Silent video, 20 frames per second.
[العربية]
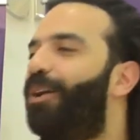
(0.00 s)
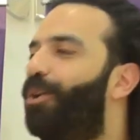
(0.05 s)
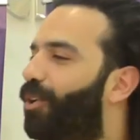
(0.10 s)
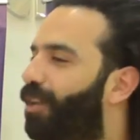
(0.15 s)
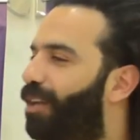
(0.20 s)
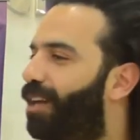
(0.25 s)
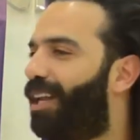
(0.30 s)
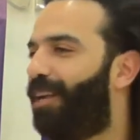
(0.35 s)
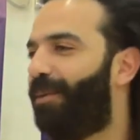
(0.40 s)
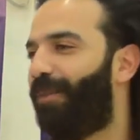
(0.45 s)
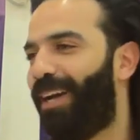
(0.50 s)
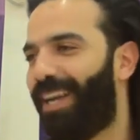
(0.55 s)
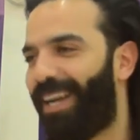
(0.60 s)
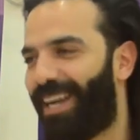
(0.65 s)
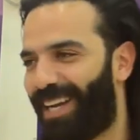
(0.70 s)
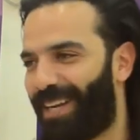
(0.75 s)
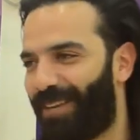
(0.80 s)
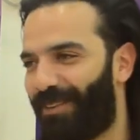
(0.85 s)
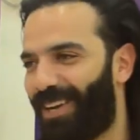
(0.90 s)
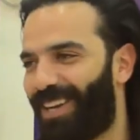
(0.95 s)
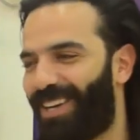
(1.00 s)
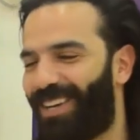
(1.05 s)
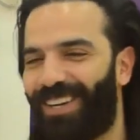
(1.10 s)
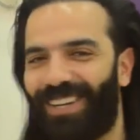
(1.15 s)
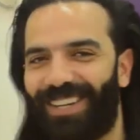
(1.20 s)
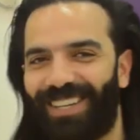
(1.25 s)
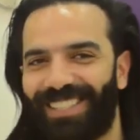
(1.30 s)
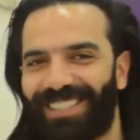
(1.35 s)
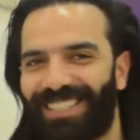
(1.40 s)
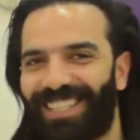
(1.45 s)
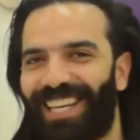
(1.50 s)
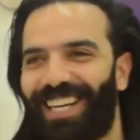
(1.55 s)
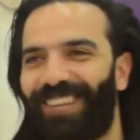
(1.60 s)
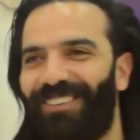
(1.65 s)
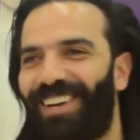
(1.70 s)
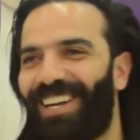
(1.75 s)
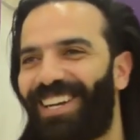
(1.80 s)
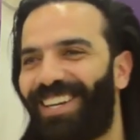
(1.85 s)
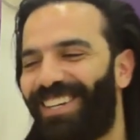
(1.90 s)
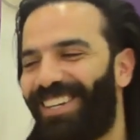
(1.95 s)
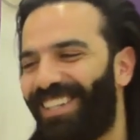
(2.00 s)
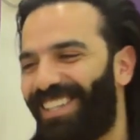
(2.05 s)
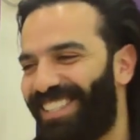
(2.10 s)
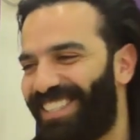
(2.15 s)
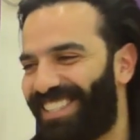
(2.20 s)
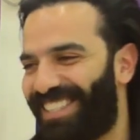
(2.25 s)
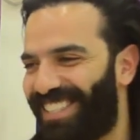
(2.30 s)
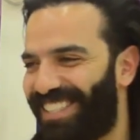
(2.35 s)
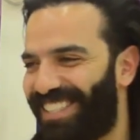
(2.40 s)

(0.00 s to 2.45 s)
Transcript: والله انا معاك انا معاك خالص انا معاك خالص